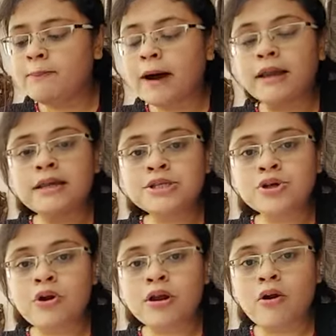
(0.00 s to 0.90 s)

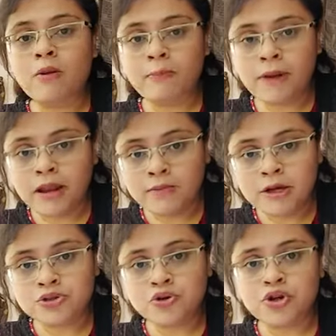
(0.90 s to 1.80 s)
বালিচর
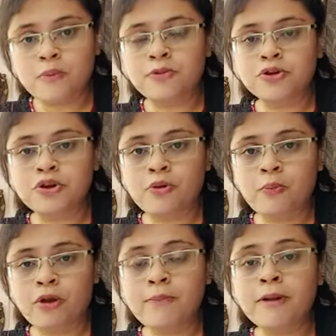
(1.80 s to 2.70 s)
অপ্রাণীবাচক শব্দটির
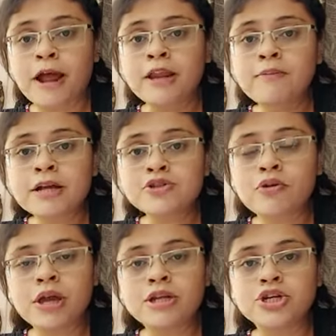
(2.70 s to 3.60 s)
ওপরে
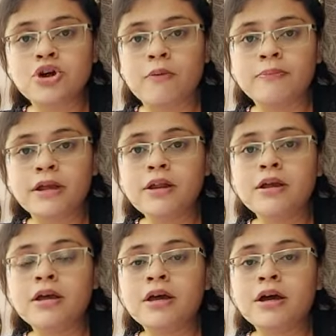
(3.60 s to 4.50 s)
প্রাণীবাচক একটি শব্দের
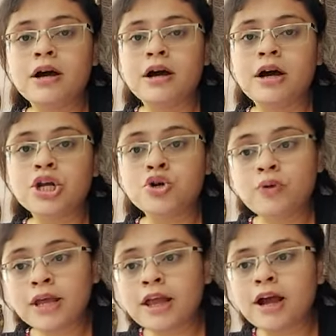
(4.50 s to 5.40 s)

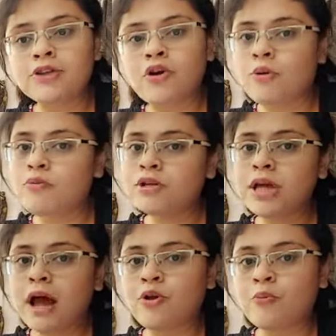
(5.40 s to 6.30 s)
শুয়ে থাকা ধর্মটি
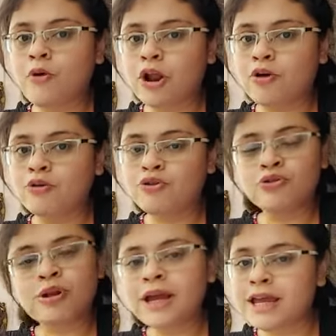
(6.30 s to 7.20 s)
আরোপ করা হলো
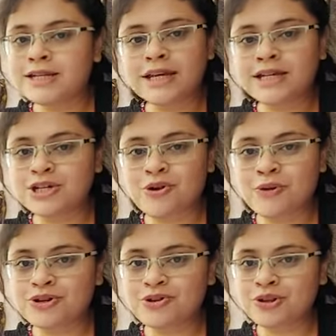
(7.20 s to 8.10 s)
সুতরাং এটি একটি
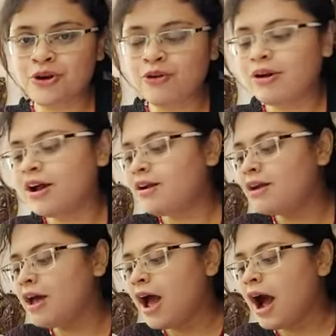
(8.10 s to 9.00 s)
সমাসক্তি অলঙ্কার
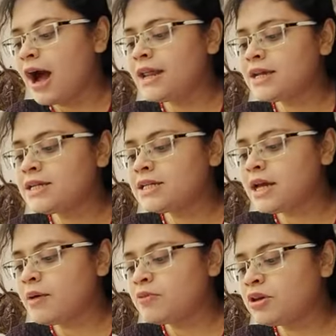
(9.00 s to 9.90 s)
আরেকটি
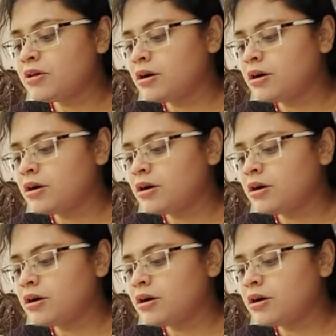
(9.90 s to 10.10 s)
আমি